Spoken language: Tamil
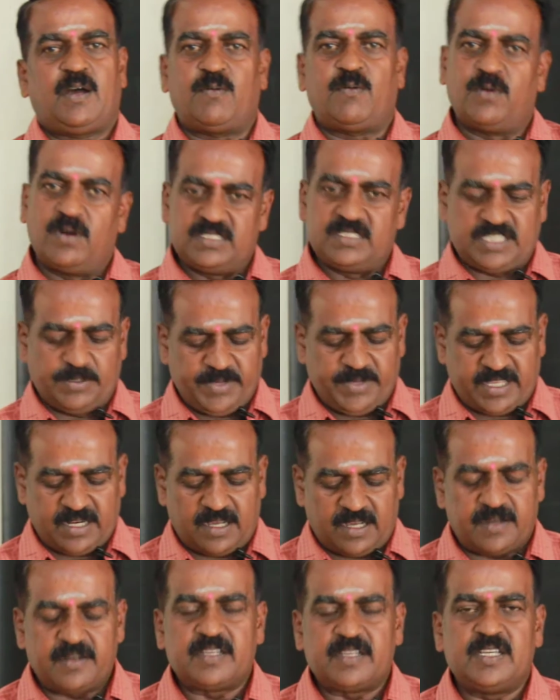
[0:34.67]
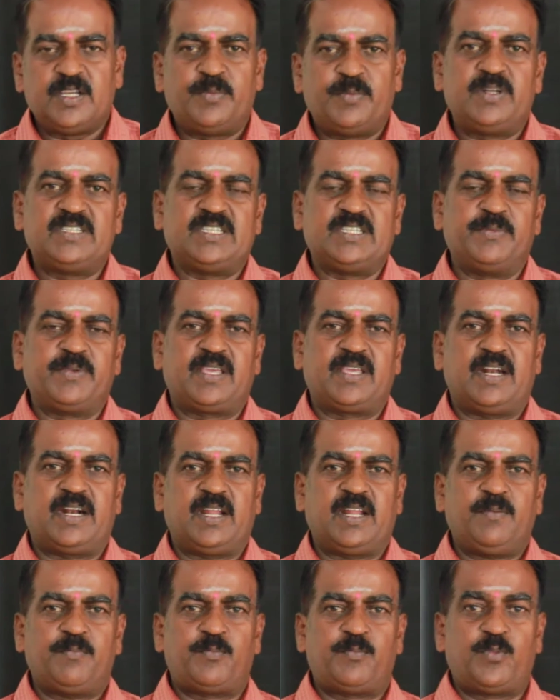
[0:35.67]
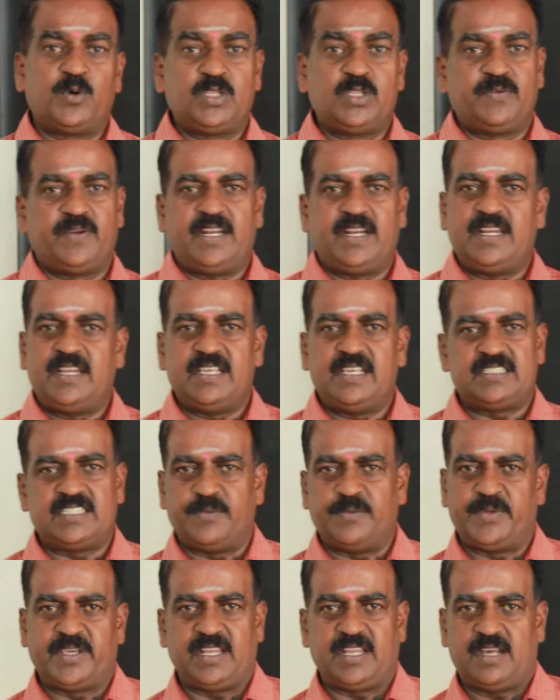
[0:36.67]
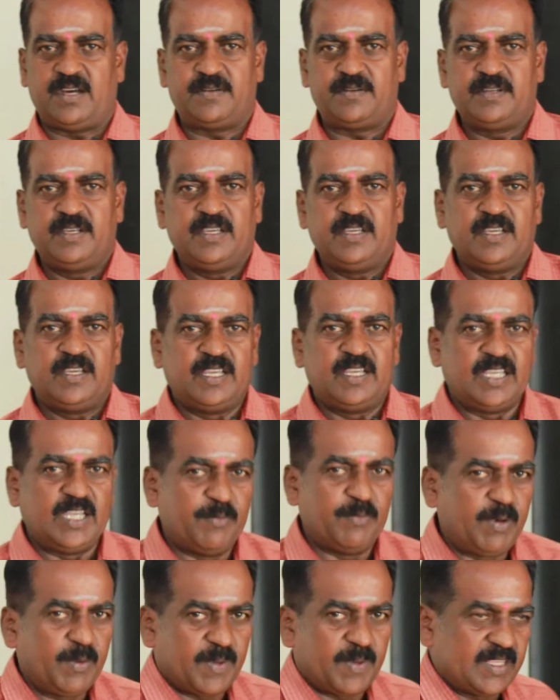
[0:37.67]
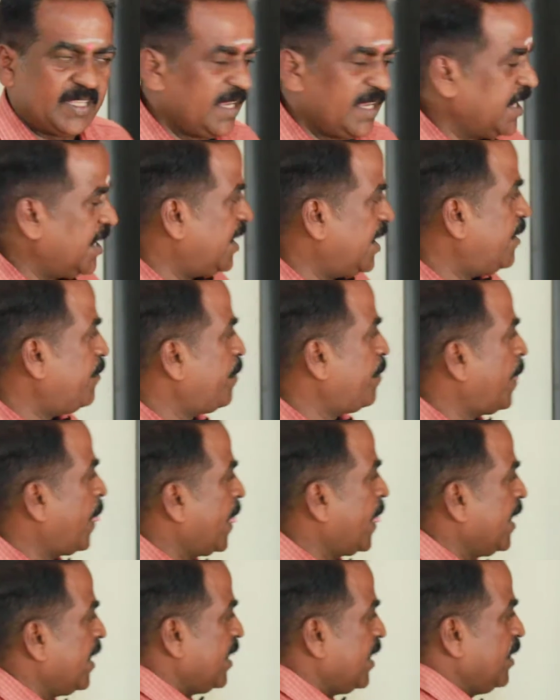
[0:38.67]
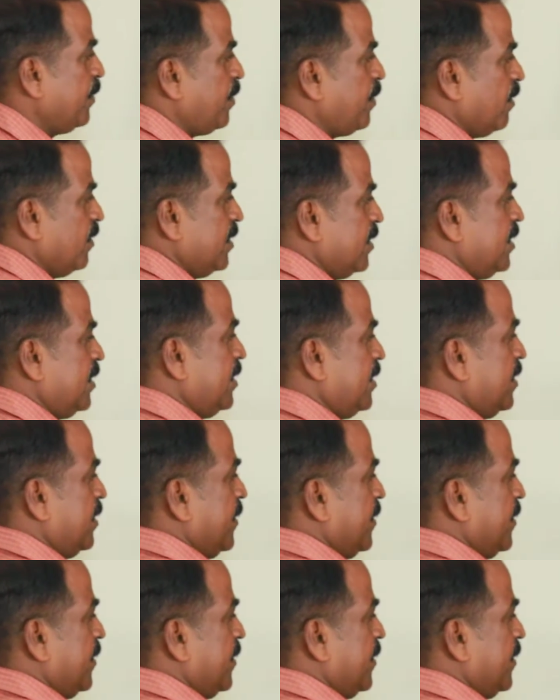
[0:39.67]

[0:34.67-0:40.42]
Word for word: அவங்களும் சேமிக்கலாம் எப்படி சேமிக்கலாம்னா பொதுவெளியிலேயே சேமிக்கலாம் எப்படி பார்த்தீங்கன்னா இப்போ வந்து